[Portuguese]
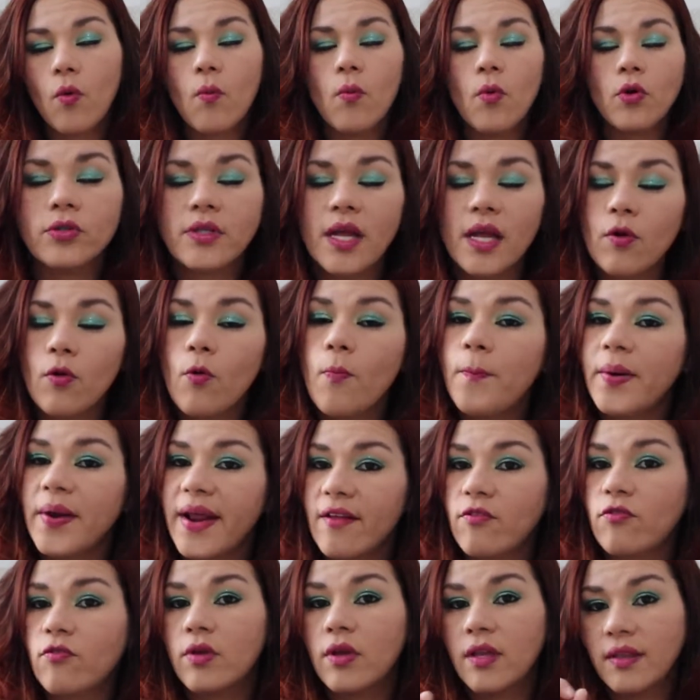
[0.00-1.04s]
O, monta o
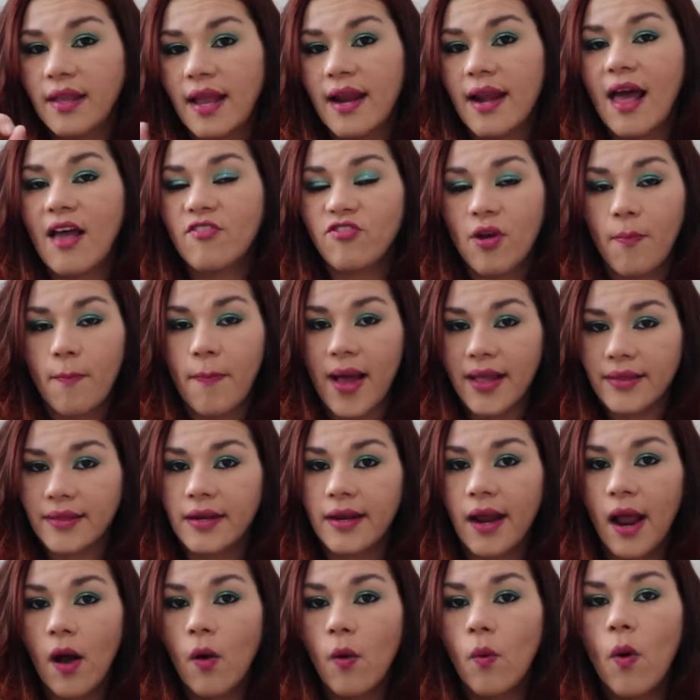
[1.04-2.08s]
preço que tem lá já
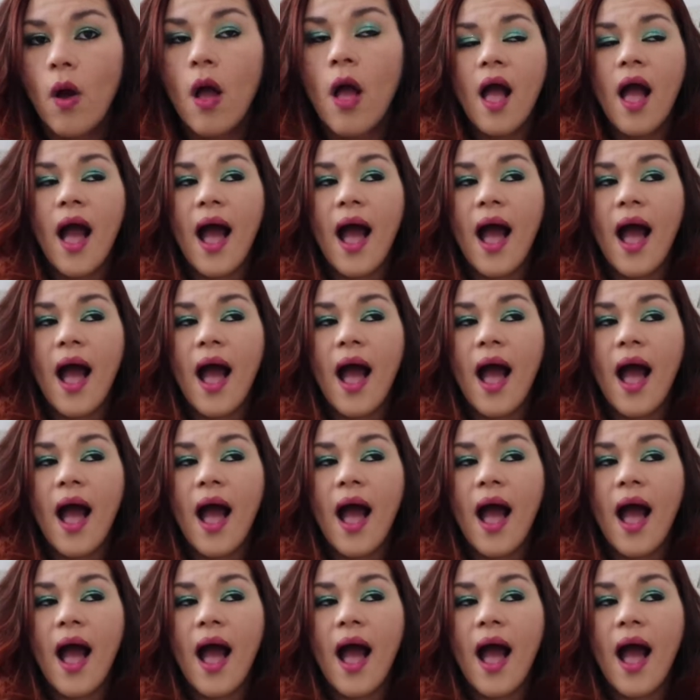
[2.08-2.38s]
padrão,